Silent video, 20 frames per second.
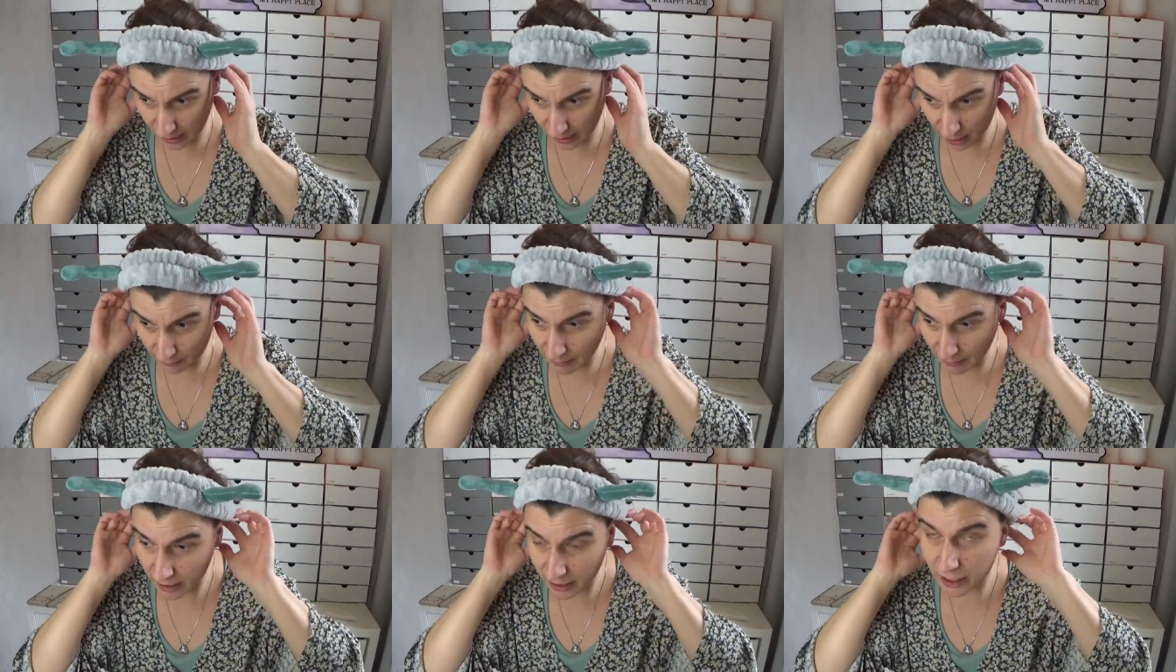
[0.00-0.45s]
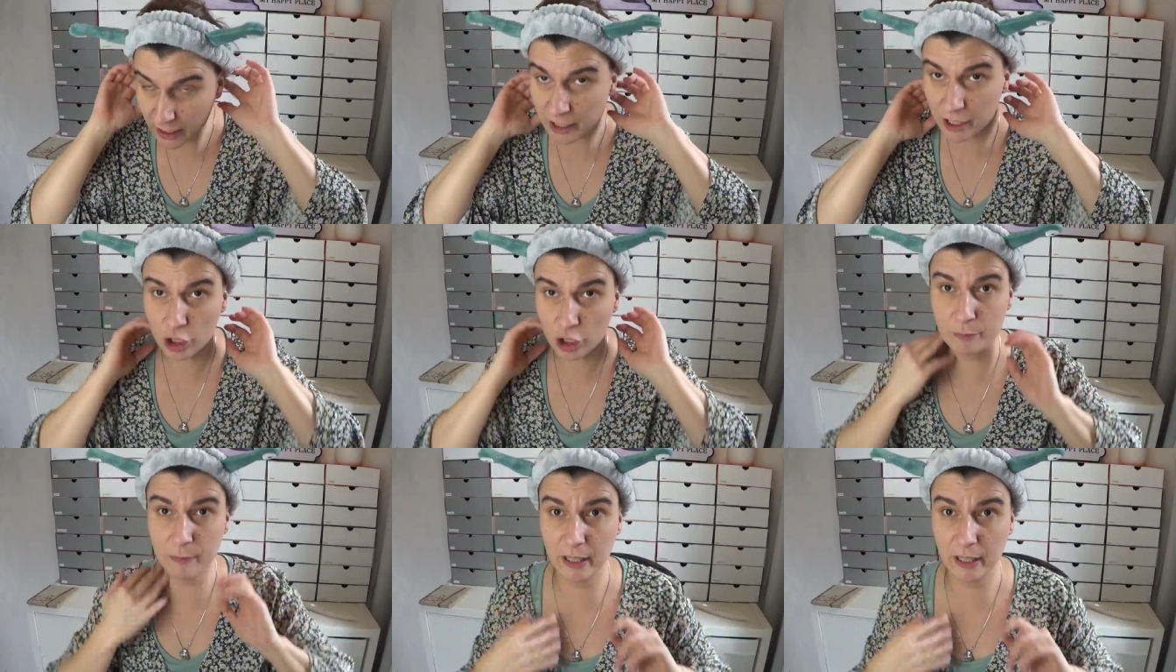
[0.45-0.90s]
nicht mehr hier
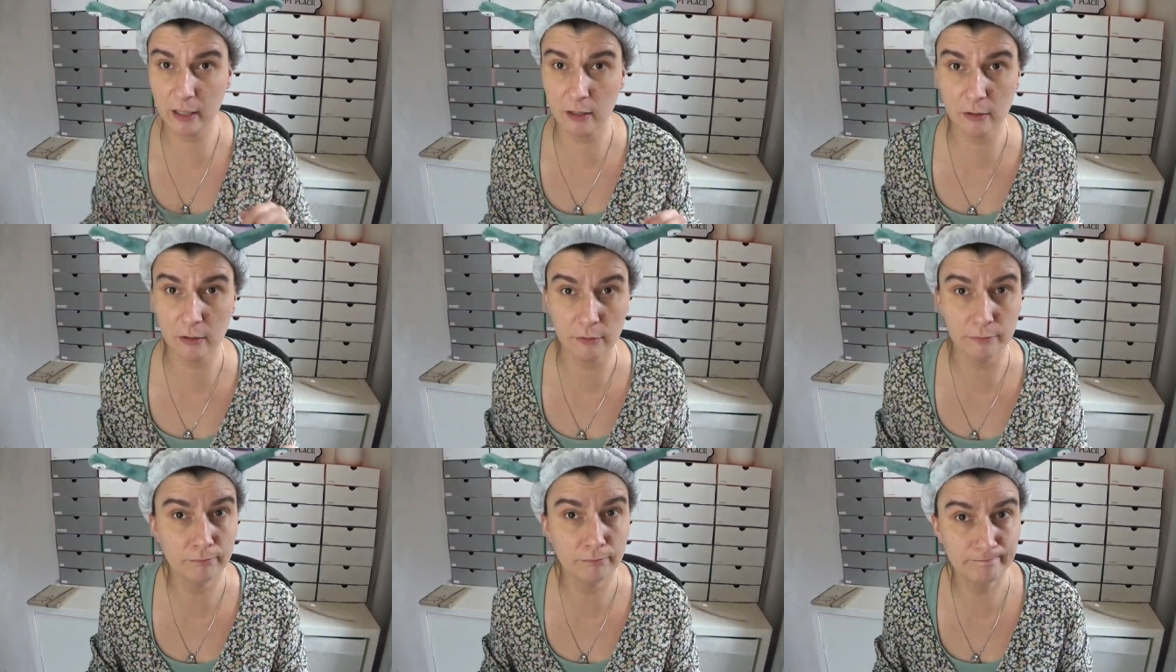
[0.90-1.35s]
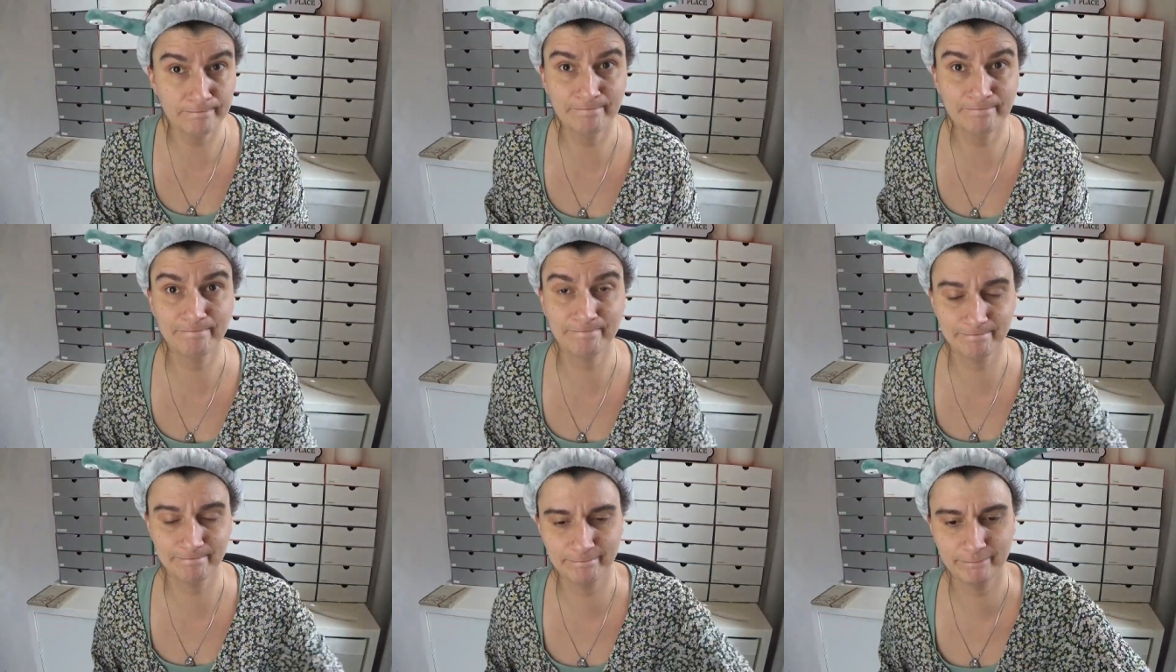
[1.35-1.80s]
geschminkt.
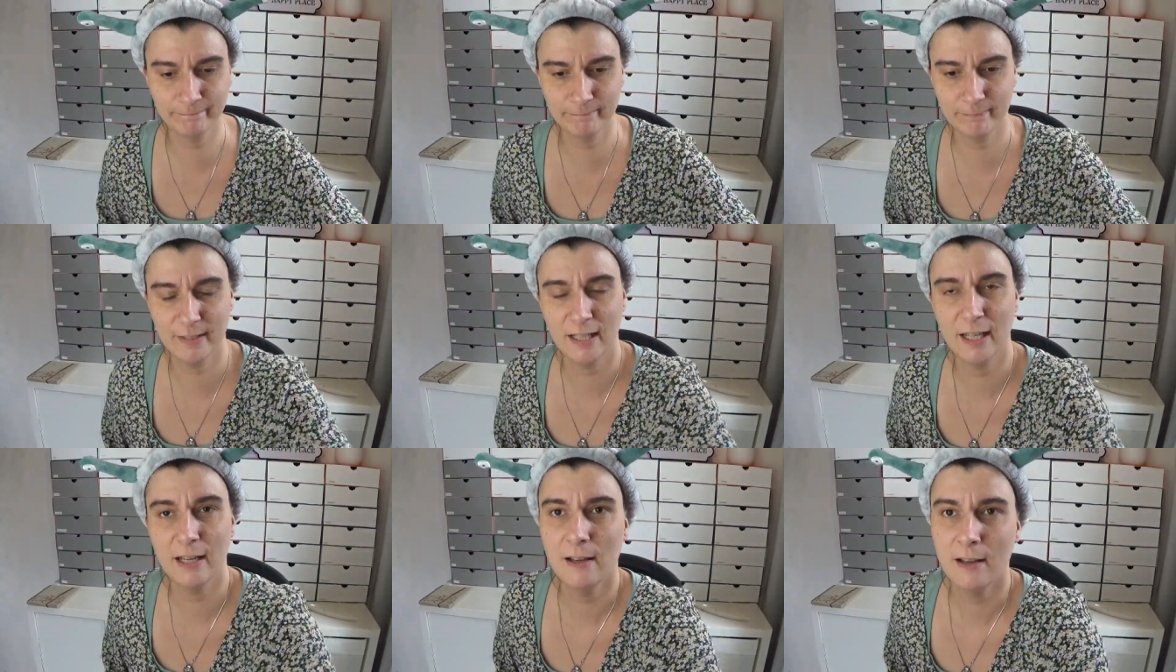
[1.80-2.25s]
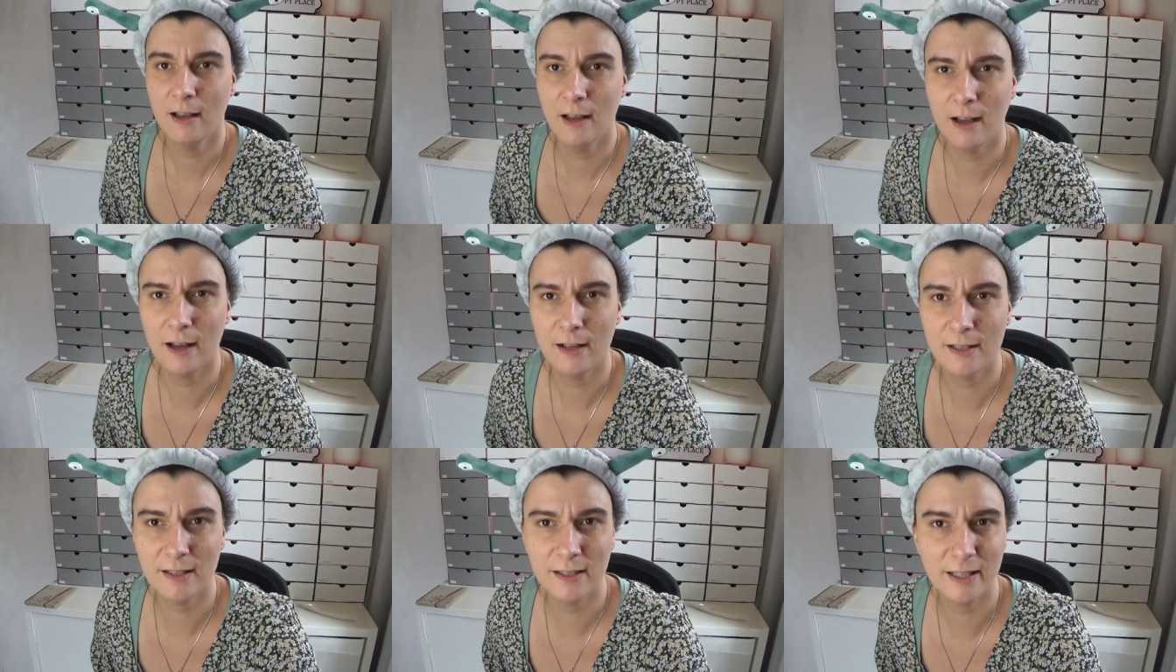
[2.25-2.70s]

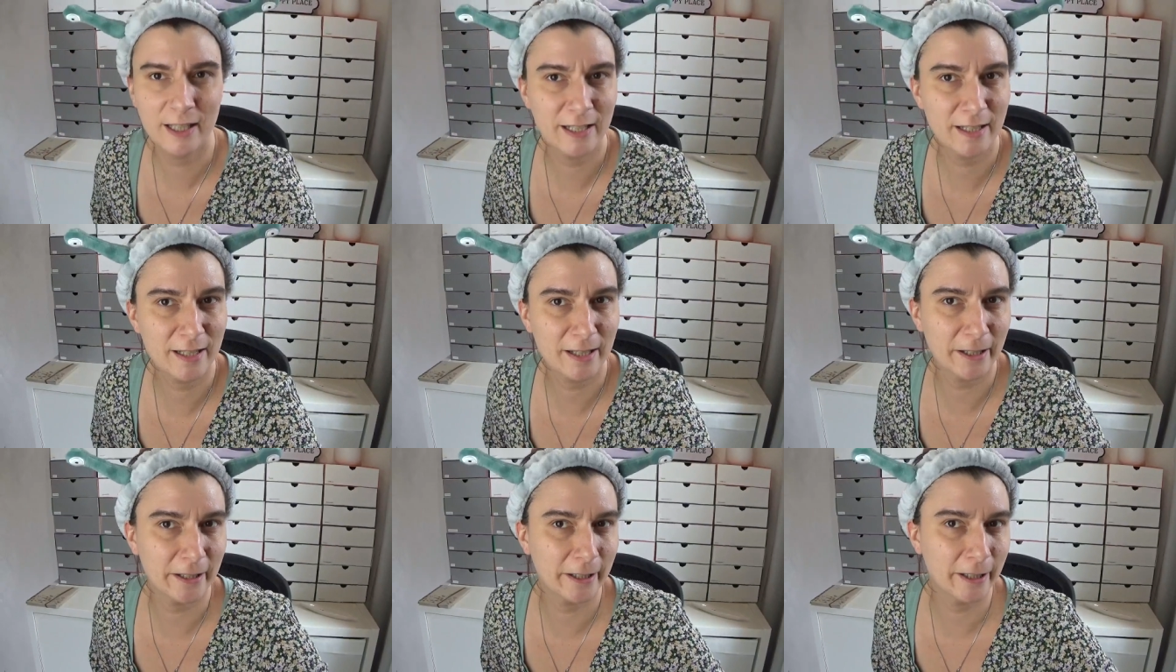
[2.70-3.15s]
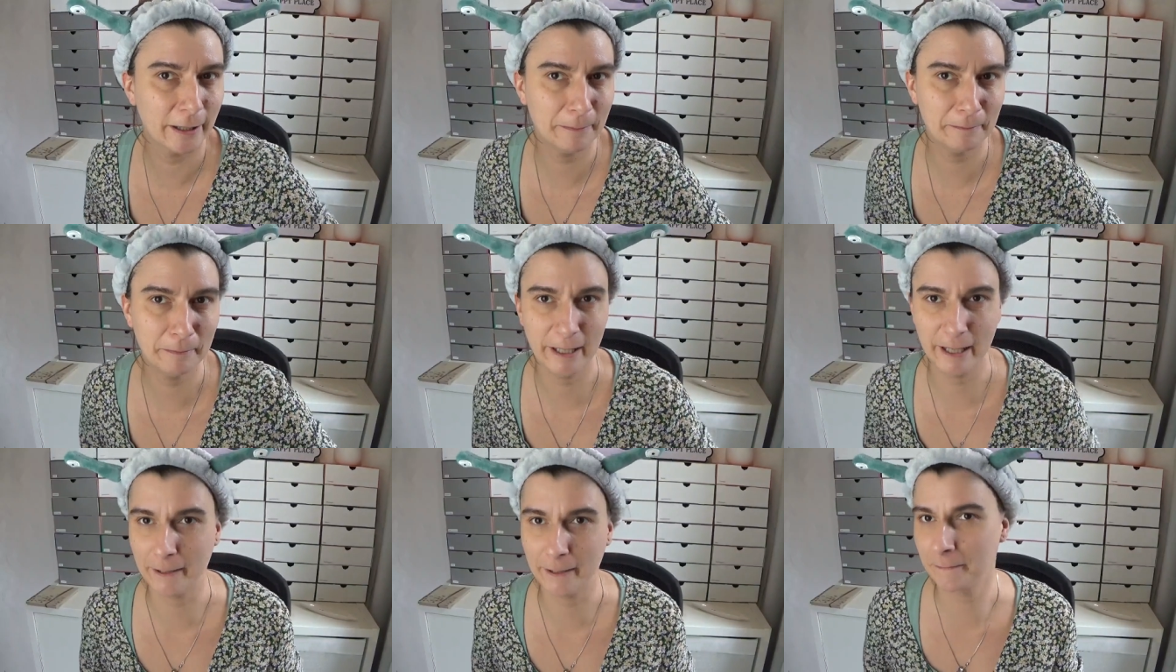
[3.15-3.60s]
Also
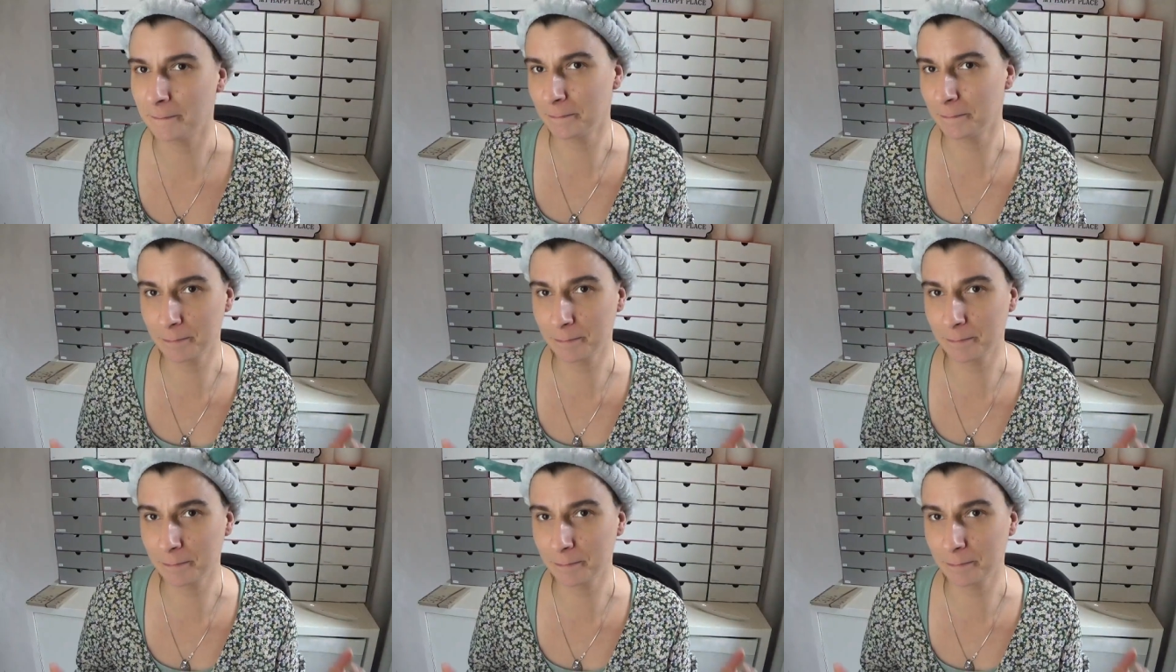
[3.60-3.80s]
deshalb, ja.